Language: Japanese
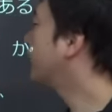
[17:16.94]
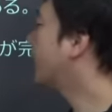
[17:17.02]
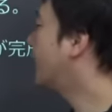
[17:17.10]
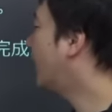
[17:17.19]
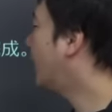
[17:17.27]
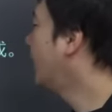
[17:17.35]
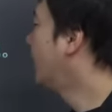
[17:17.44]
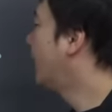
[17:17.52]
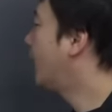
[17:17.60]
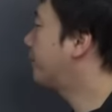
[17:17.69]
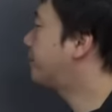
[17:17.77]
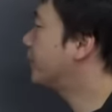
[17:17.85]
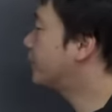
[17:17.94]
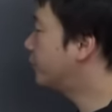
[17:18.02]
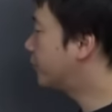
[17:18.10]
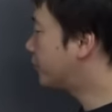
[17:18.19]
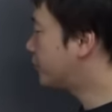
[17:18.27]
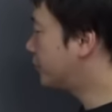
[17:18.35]
れから
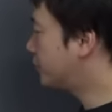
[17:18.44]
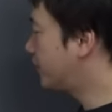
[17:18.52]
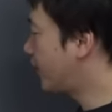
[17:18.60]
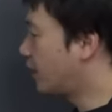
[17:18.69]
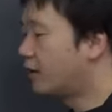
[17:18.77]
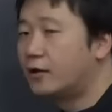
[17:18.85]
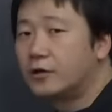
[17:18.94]
866年